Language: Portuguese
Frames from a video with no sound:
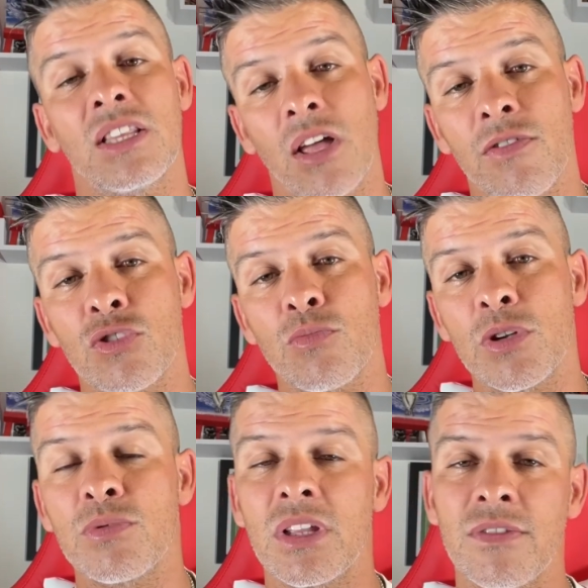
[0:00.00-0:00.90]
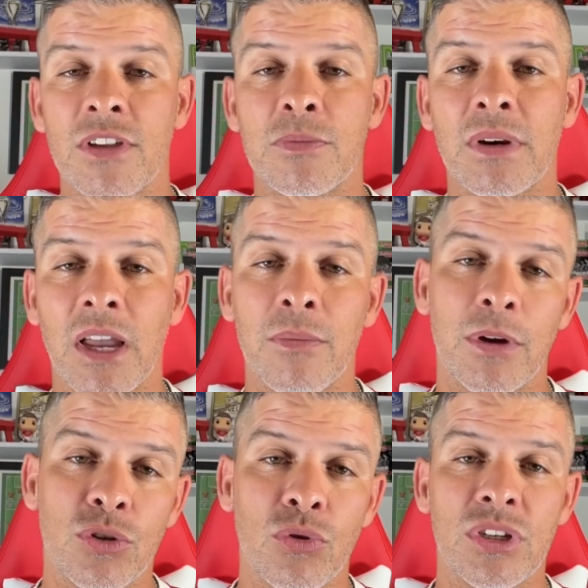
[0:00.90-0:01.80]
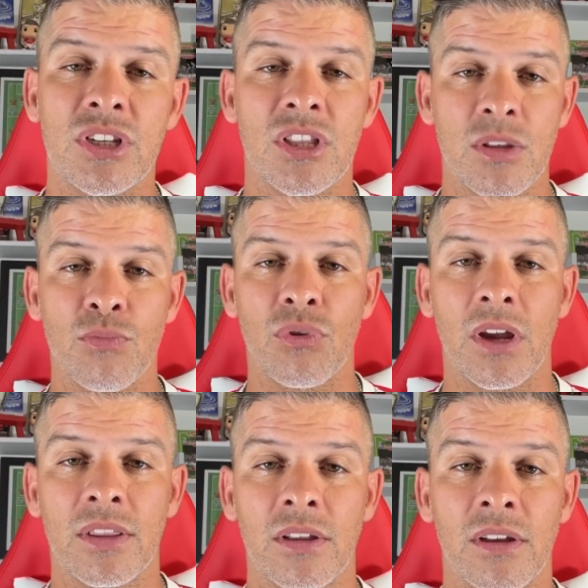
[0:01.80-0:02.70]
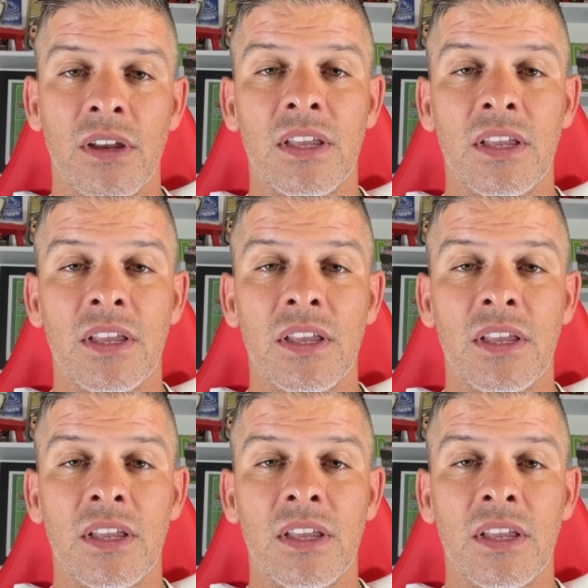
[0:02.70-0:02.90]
talvez o mesmo já tivesse marcado mais gols esta temporada.